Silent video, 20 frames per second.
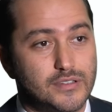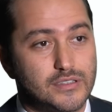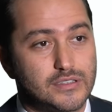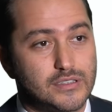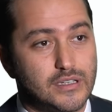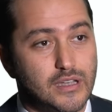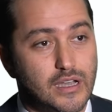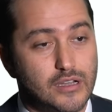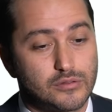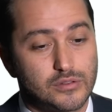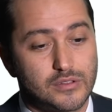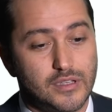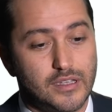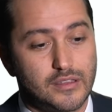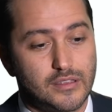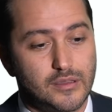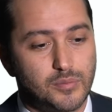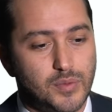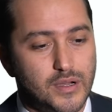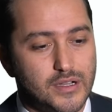işte outside
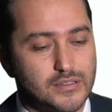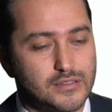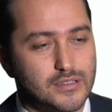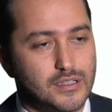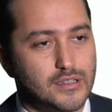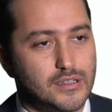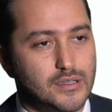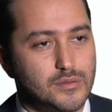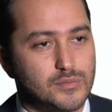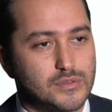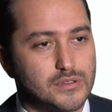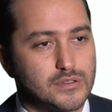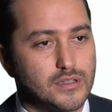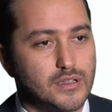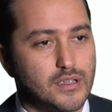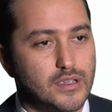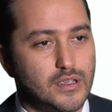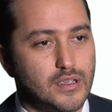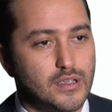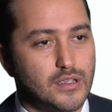the box dediğimiz
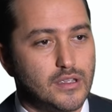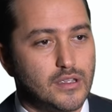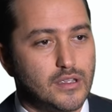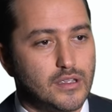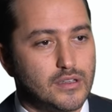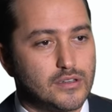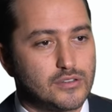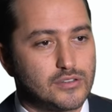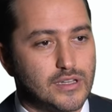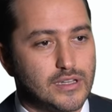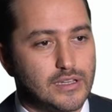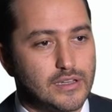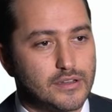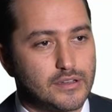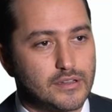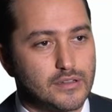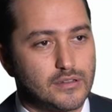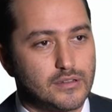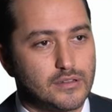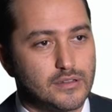şeyleri
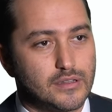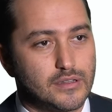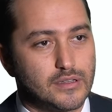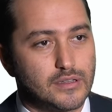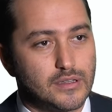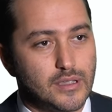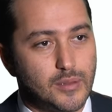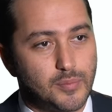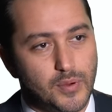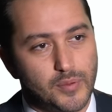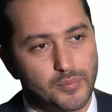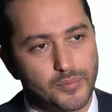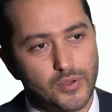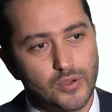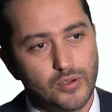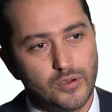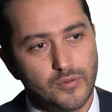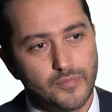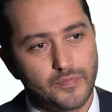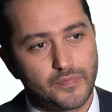e,
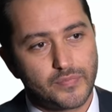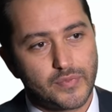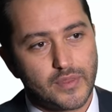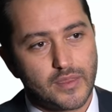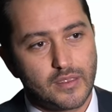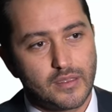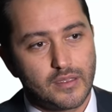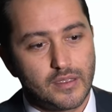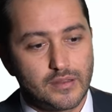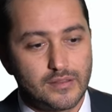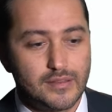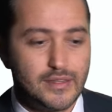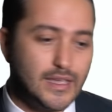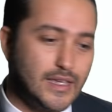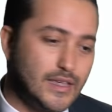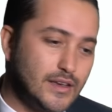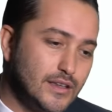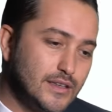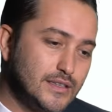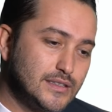yapamıyor.
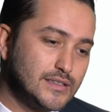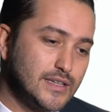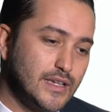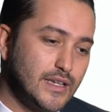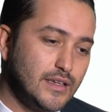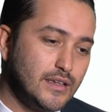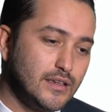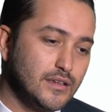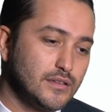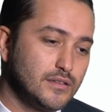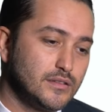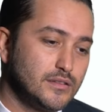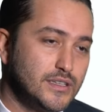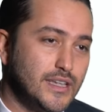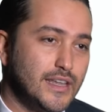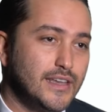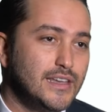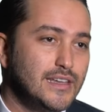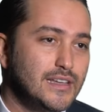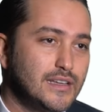Diğeri ise
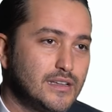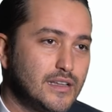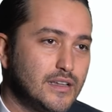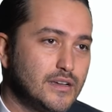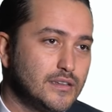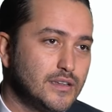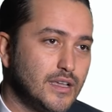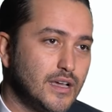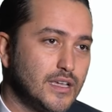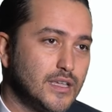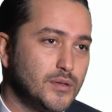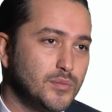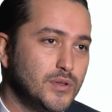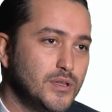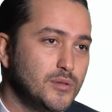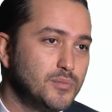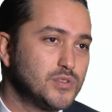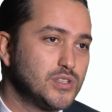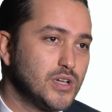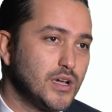yenilikleri takip
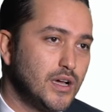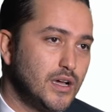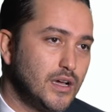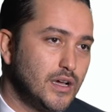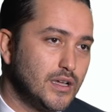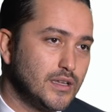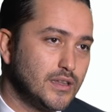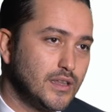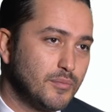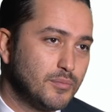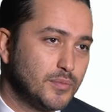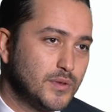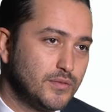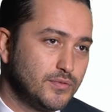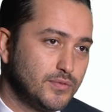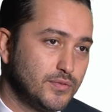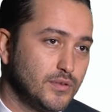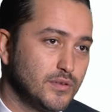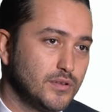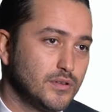edip çağa adaptif
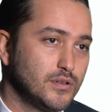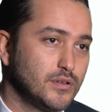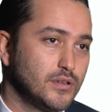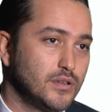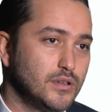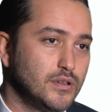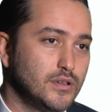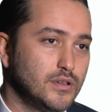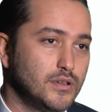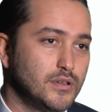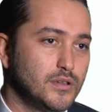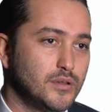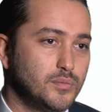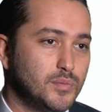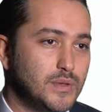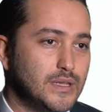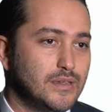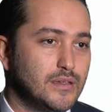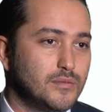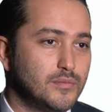e,
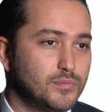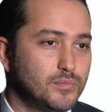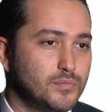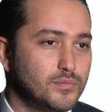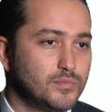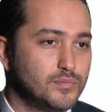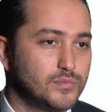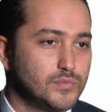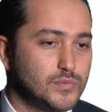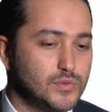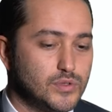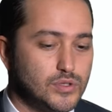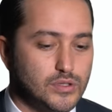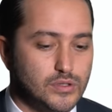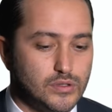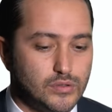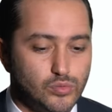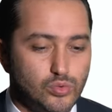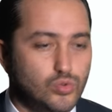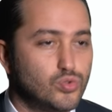bir e,
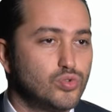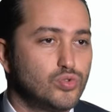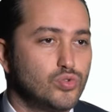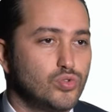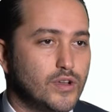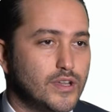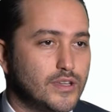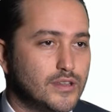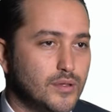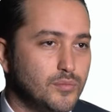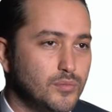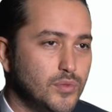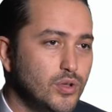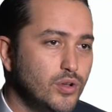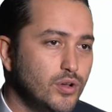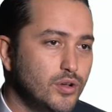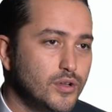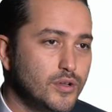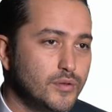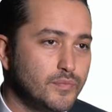ürün üretemiyor.
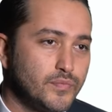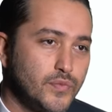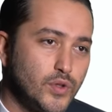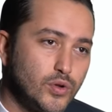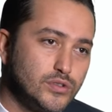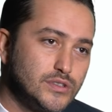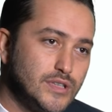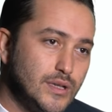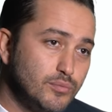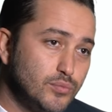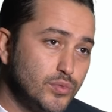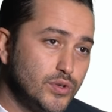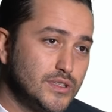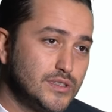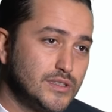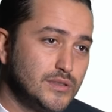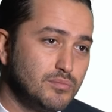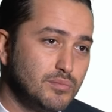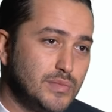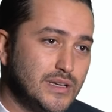O yüzden bu
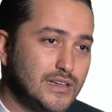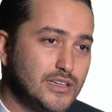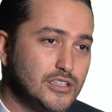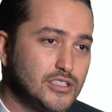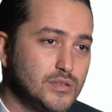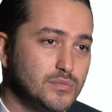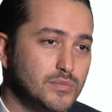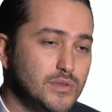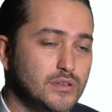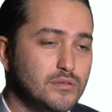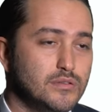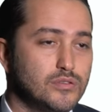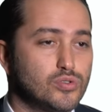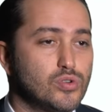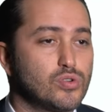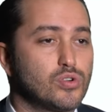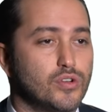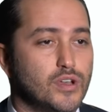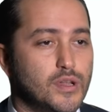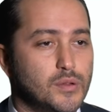ikisinin birleşimi
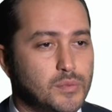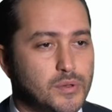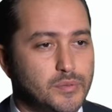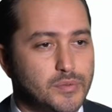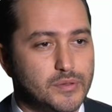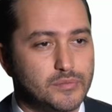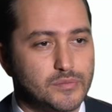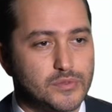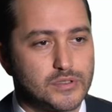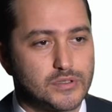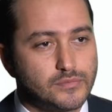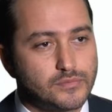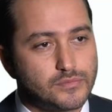çok önemli benim